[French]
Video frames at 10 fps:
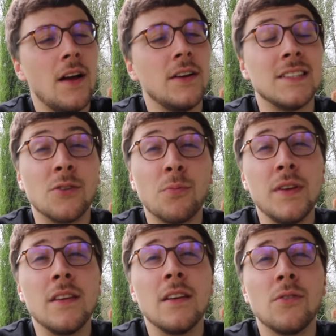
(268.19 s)
Euh, c'est
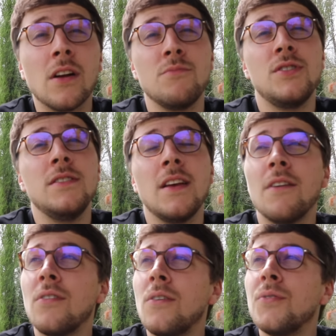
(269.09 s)
compliqué, donc comme je disais
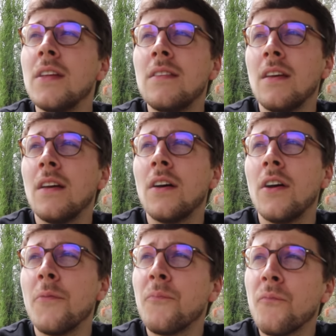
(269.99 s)
avant, on était euh,